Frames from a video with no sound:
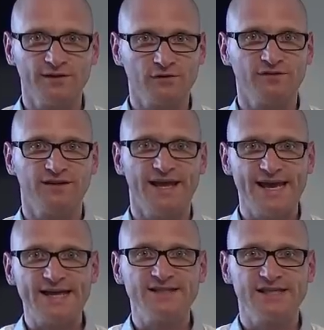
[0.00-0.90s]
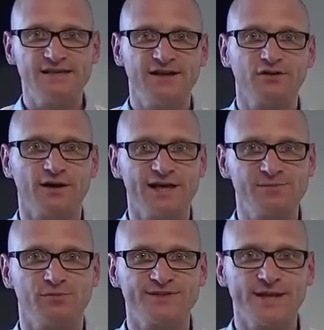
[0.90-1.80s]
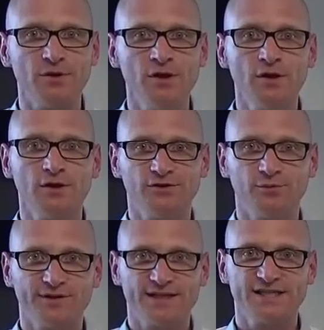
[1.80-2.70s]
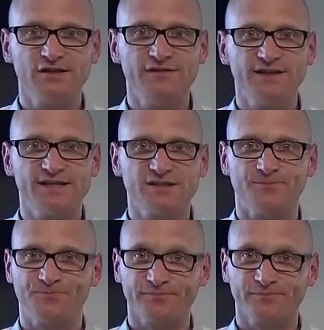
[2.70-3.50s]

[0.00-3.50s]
est-ce que c'est Hertz qui va être responsable de mon excès de vitesse